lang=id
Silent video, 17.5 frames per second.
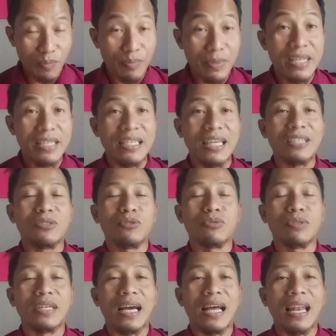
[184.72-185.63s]
bisa
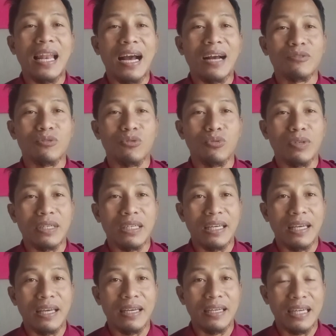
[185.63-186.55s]
juga langsung
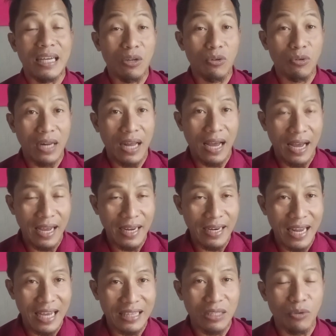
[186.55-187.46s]
ke
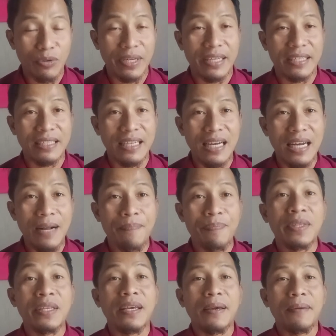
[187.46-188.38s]
kelurahan atau desa,
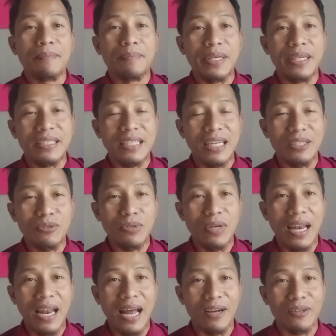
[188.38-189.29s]
bisa
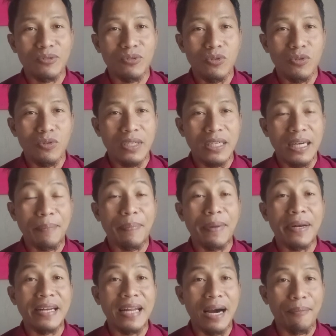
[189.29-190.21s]
juga langsung ke
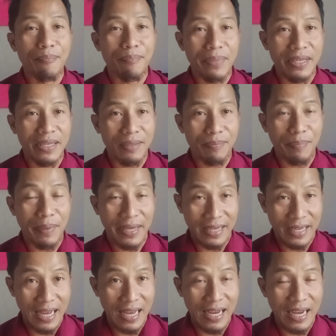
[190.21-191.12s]
pendamping
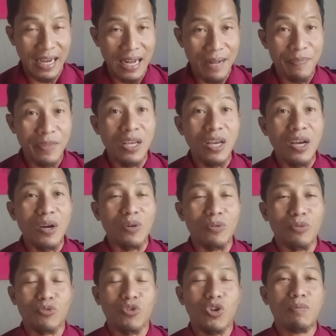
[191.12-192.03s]
PKH
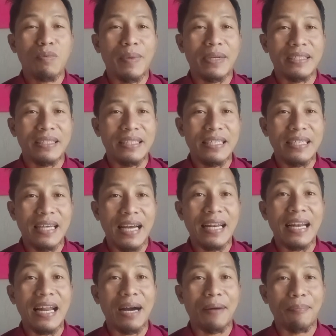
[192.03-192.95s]
untuk
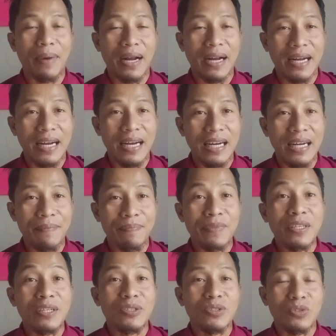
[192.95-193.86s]
memastikan apakah
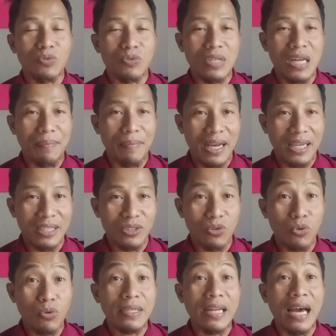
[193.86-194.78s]
sudah
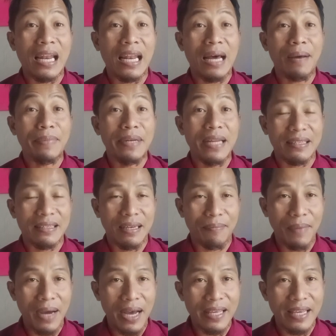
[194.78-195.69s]
masuk dalam
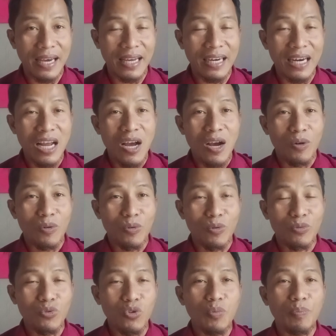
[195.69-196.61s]
data bayar
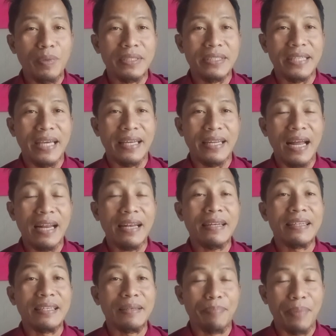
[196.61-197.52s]
untuk
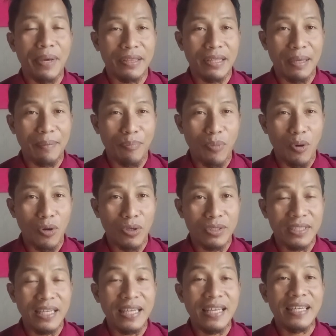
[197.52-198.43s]
pencairan di PT
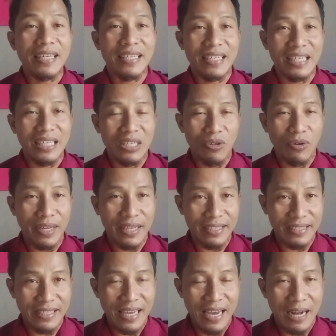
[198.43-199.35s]
Pos
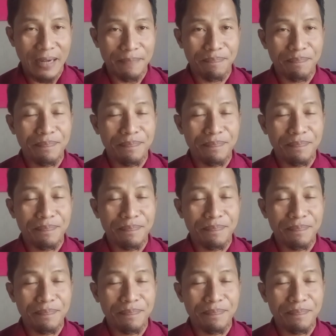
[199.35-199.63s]
Indonesia.